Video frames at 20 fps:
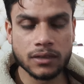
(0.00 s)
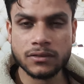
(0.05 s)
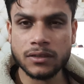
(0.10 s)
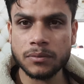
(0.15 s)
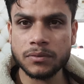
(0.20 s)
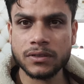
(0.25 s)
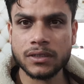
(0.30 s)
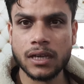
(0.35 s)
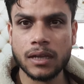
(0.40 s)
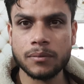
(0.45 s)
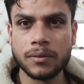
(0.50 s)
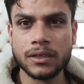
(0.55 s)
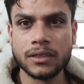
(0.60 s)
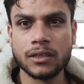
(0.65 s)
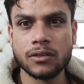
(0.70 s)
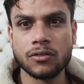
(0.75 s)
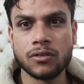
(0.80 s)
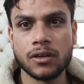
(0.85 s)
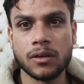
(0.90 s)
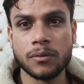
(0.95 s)
सब्सक्राइबर थे
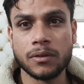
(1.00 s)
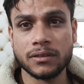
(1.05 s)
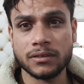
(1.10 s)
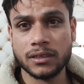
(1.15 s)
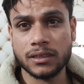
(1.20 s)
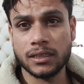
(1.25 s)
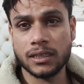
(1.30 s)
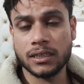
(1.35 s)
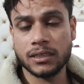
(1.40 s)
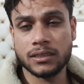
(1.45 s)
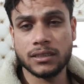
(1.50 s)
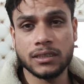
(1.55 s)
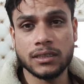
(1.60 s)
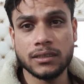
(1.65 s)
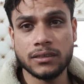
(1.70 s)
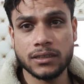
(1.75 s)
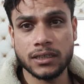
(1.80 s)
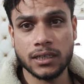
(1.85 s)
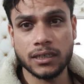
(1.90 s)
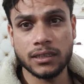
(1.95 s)
उन्होंने हमारे साथ एक चीज़
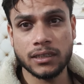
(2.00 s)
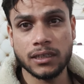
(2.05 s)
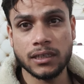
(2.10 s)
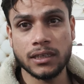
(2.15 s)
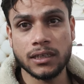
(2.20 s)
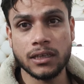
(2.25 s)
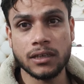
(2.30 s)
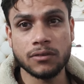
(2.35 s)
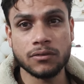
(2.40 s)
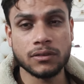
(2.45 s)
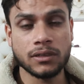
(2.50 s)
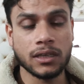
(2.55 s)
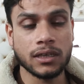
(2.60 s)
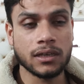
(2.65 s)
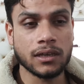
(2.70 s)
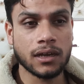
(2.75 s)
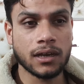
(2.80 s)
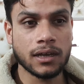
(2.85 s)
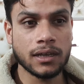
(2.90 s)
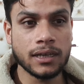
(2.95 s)
शेयर की कि उनकी
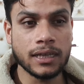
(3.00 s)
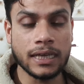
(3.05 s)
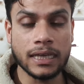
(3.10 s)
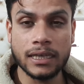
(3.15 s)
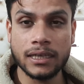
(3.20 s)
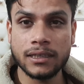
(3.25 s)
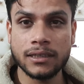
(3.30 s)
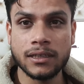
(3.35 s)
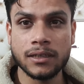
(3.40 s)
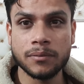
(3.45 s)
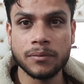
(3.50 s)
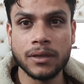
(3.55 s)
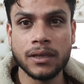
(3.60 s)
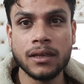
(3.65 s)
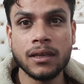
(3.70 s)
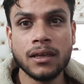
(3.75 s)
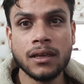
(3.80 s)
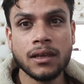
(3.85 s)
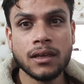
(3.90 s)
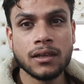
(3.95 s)
कॉल एक ही दिन में
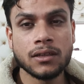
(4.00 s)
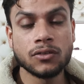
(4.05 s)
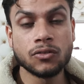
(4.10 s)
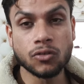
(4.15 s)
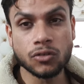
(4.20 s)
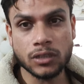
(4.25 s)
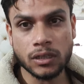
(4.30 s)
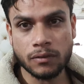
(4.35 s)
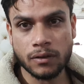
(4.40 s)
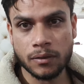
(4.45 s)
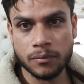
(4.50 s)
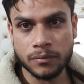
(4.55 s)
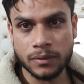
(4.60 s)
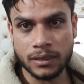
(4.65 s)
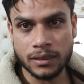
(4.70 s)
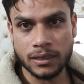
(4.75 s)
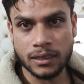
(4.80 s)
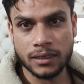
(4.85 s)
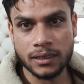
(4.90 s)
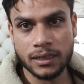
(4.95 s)
दो दफ़ा मिल
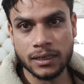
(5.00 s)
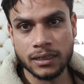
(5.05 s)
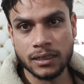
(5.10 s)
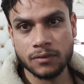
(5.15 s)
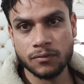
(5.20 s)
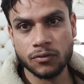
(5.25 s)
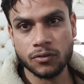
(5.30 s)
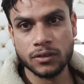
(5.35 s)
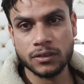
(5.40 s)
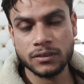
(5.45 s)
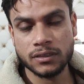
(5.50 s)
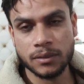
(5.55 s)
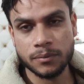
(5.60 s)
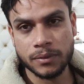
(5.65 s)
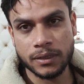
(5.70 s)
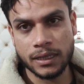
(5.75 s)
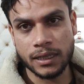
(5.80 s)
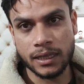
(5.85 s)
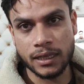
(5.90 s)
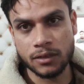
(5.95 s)
गई यानी कि फॉर
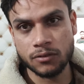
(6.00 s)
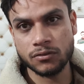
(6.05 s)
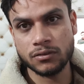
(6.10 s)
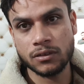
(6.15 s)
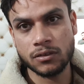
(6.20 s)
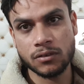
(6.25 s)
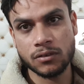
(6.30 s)
एग्जांपल एक उसने